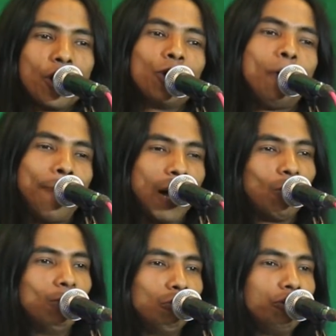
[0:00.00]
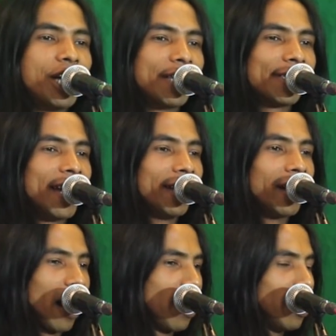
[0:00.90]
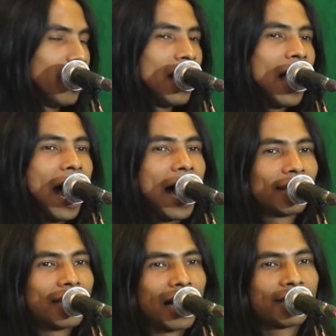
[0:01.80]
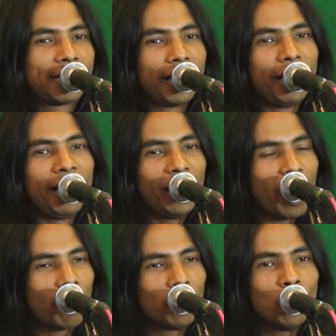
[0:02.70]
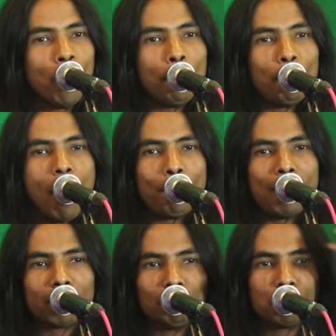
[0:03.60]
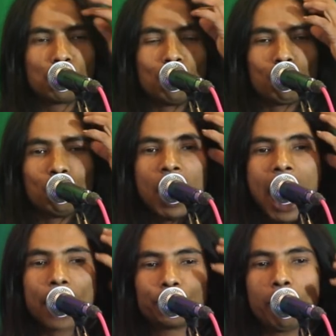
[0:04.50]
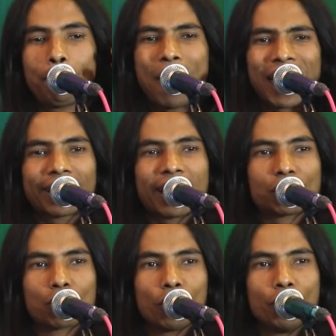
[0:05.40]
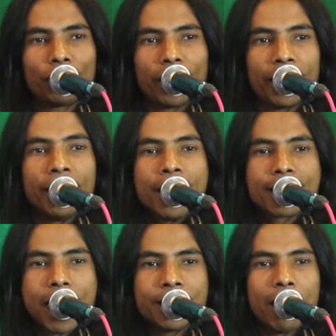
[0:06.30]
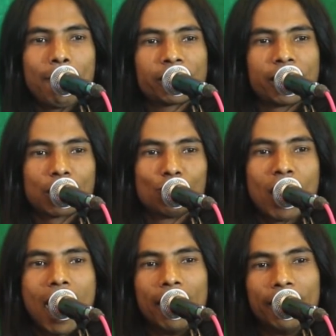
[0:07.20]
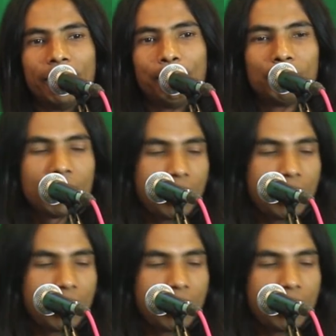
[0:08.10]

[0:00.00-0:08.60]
ভণ্ড পাগল মুদি আসান আর তার ছেলে মোহাম্মদ মনসুর একজন পাক্কা শরীয়তের টাইটেল পাশের একজন আলেম